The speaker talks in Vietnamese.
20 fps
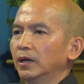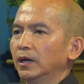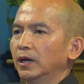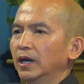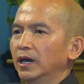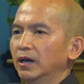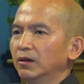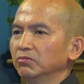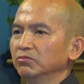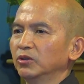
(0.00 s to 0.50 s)

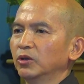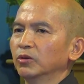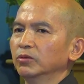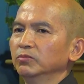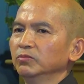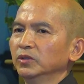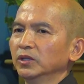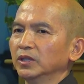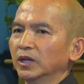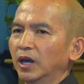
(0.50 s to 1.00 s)
Ông cúng
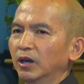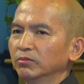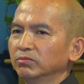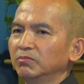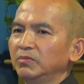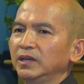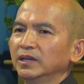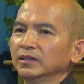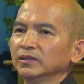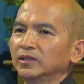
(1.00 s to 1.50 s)
thì ông
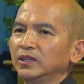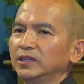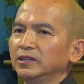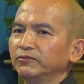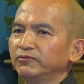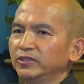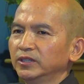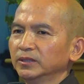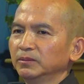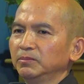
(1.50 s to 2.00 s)
biết, Thiên
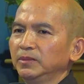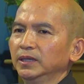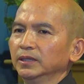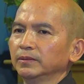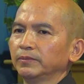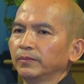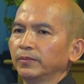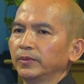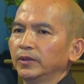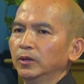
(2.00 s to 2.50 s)
Phước
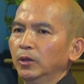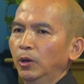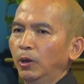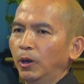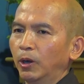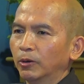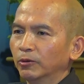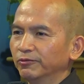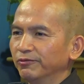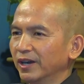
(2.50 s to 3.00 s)
biết,
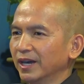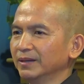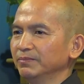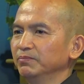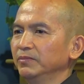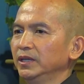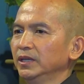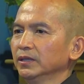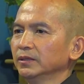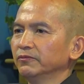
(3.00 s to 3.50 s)
hộ pháp
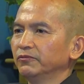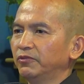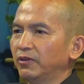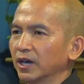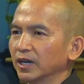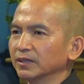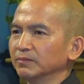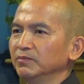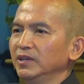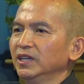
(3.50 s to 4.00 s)
biết,
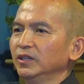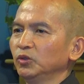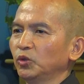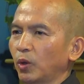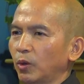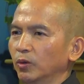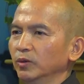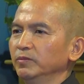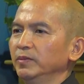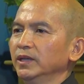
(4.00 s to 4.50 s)
Phật biết,
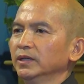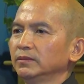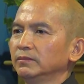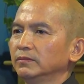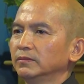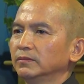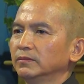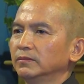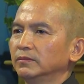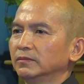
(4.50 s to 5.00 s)
tổ biết,
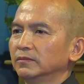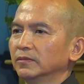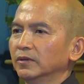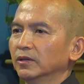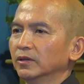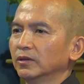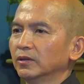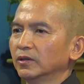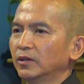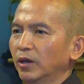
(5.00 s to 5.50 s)

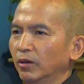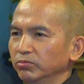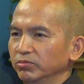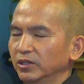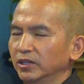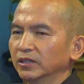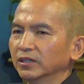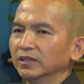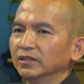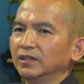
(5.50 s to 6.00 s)
không
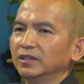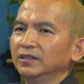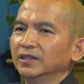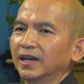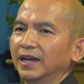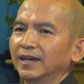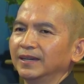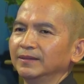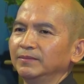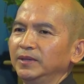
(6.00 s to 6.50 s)
người thứ
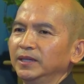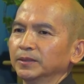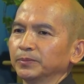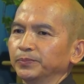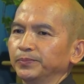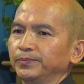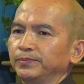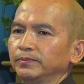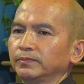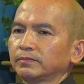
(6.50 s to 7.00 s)
hai biết.
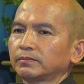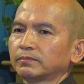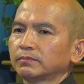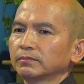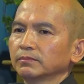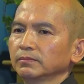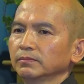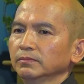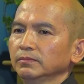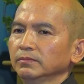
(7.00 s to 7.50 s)

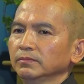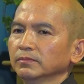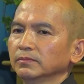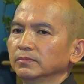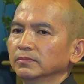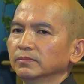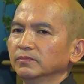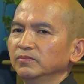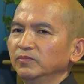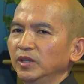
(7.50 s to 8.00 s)

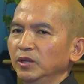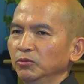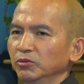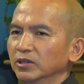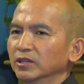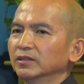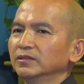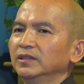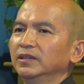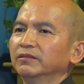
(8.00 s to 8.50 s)
Nếu
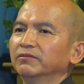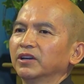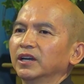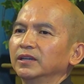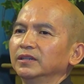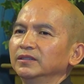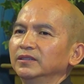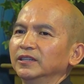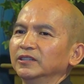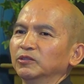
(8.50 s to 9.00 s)
được như
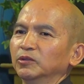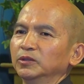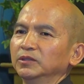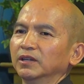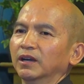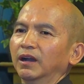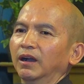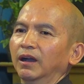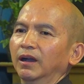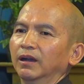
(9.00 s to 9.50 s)
vậy thì tôi
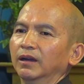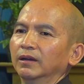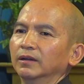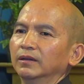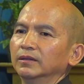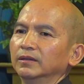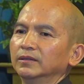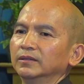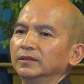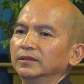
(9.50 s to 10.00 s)
nhận.
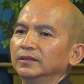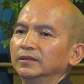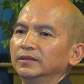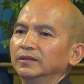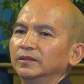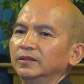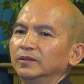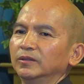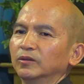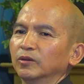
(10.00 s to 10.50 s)

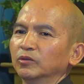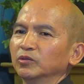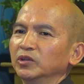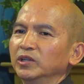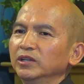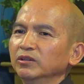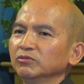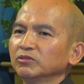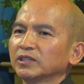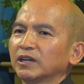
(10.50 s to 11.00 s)
Còn
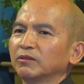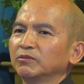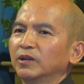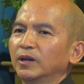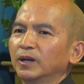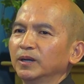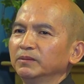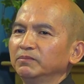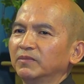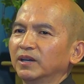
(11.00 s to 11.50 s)
nếu sau
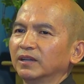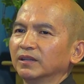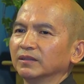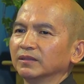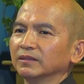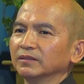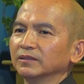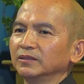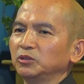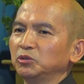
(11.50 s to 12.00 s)
đó mà
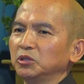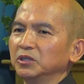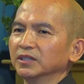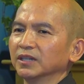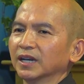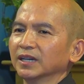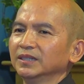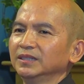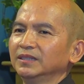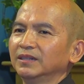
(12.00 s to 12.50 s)
chuyện
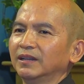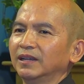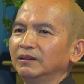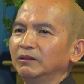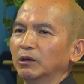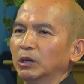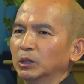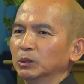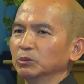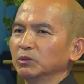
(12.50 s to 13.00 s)
ấy lại
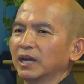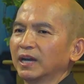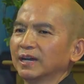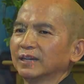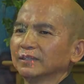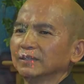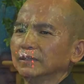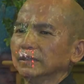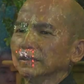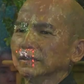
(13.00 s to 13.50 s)
lộ ra
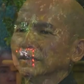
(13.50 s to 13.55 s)
thì